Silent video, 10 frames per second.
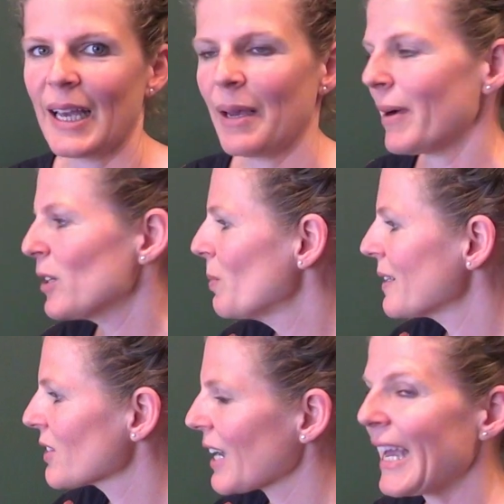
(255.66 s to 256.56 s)
Man
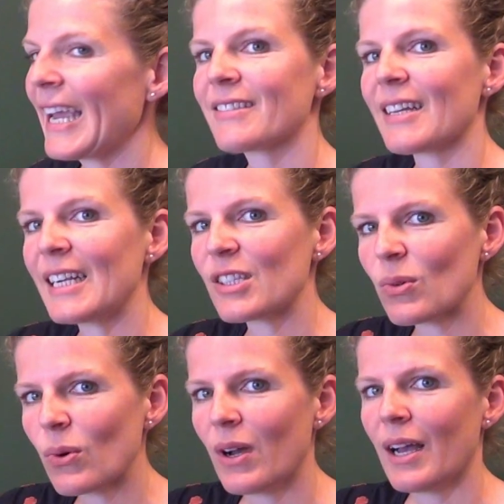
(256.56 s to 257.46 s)
überträgt
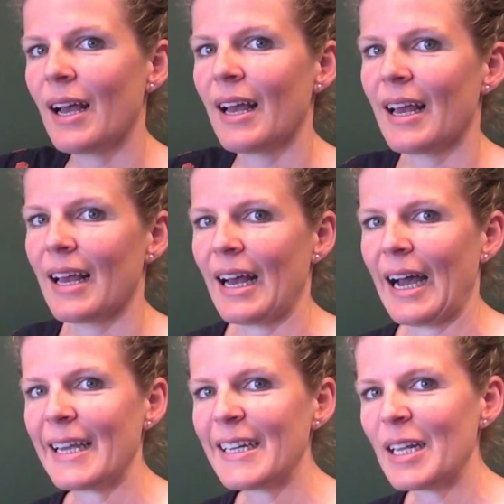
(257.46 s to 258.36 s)
also
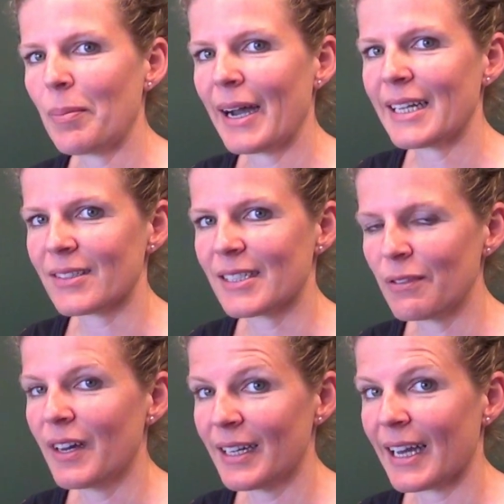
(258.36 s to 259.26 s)
eine der beiden
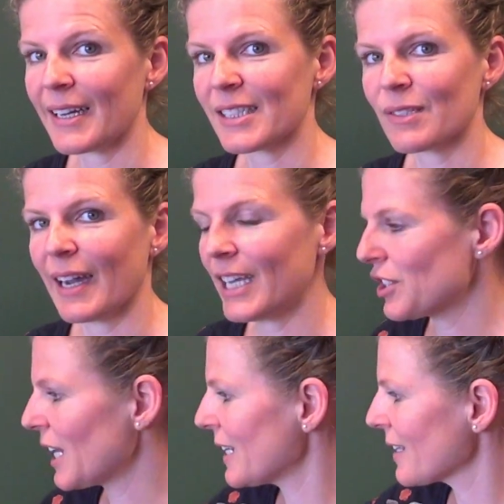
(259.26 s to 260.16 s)
Ziffern einer
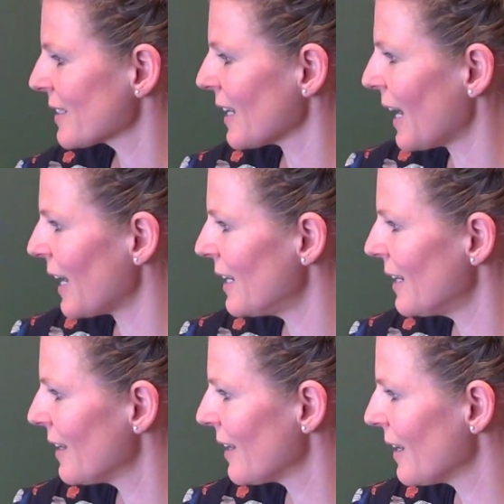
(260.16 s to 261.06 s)
zweistelligen Zahl
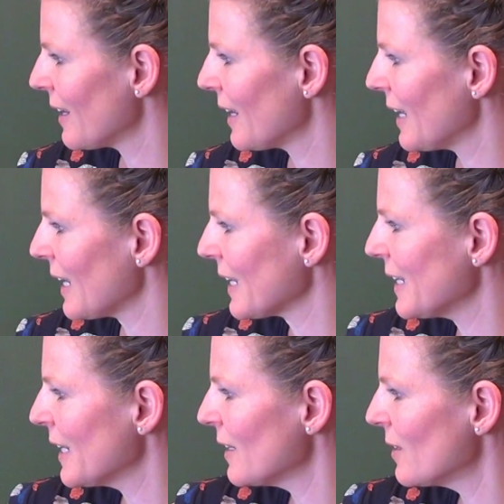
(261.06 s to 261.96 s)

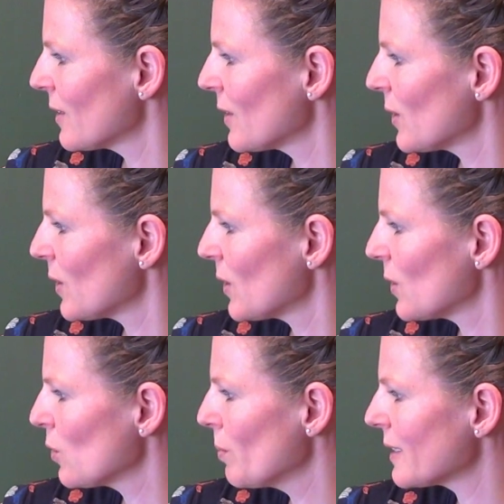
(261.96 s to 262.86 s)
hier
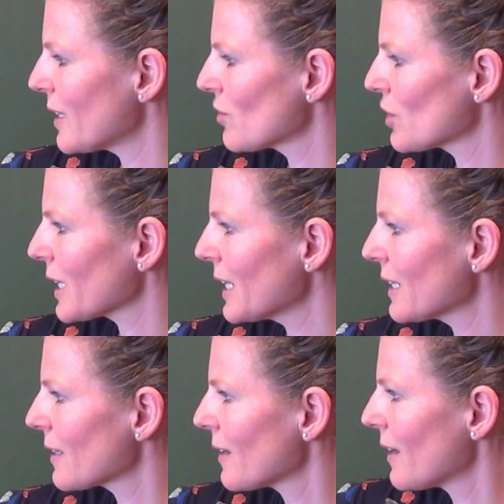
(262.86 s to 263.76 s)
über den
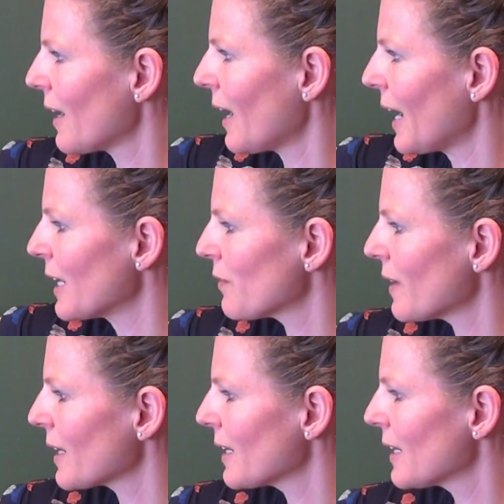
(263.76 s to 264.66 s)
Strich einfach
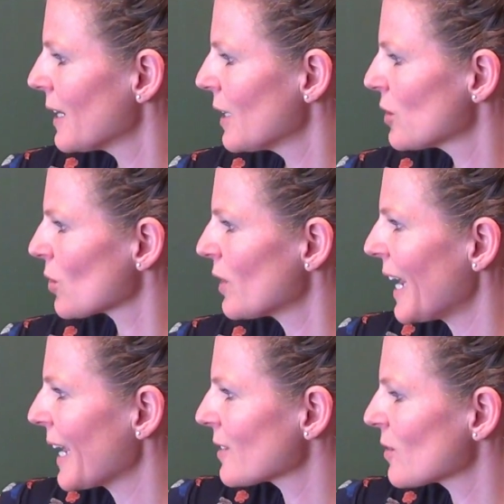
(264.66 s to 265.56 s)
zur
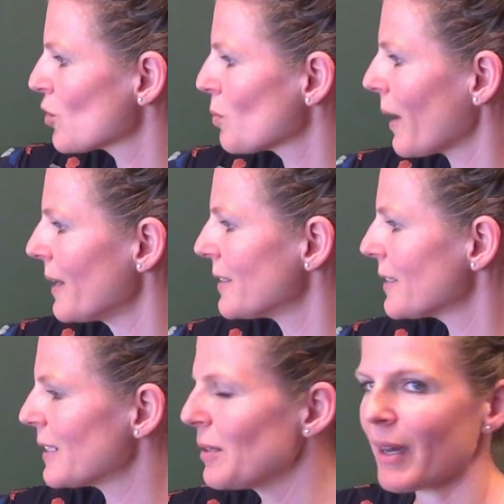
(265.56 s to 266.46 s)
nächsten Spalte,
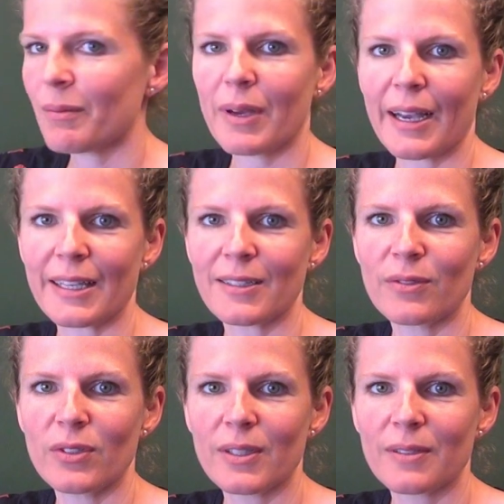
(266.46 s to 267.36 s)
die man berechnen
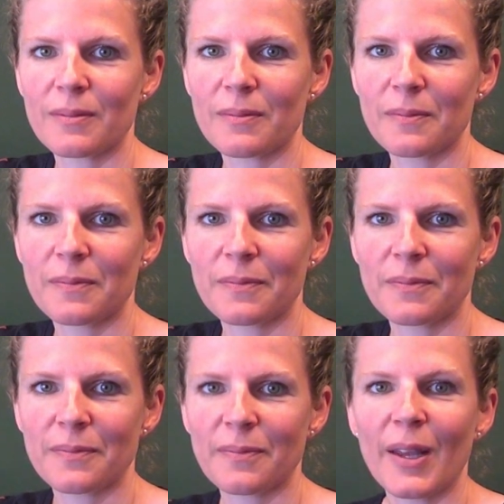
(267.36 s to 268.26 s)
wird.
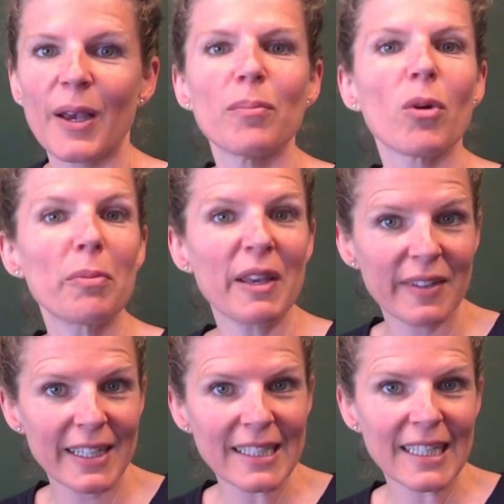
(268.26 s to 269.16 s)
Probieren
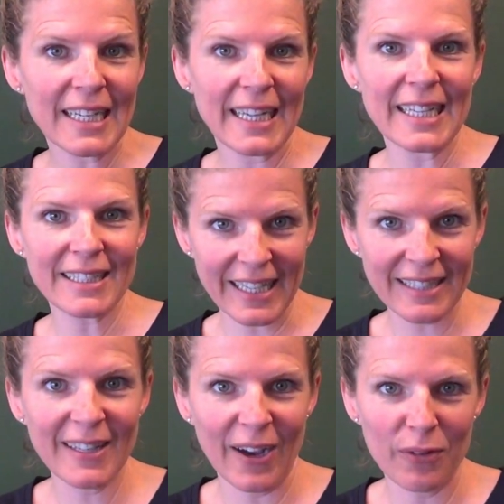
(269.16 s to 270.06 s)
wir das an einer
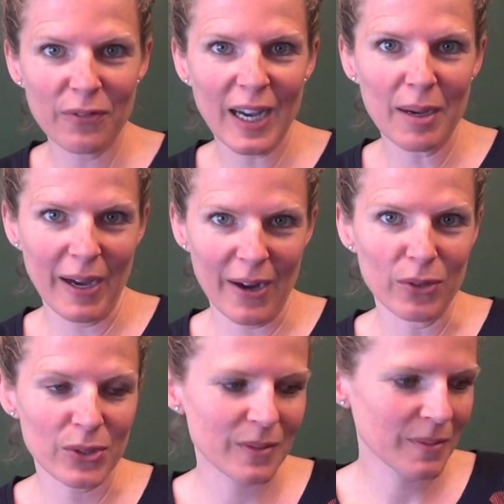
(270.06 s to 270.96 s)
dritten Aufgabe
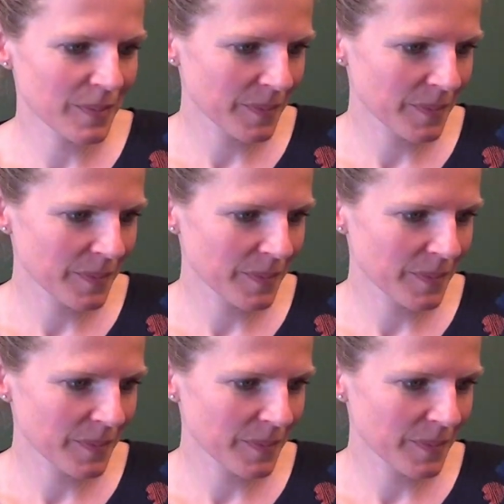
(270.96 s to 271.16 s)
aus.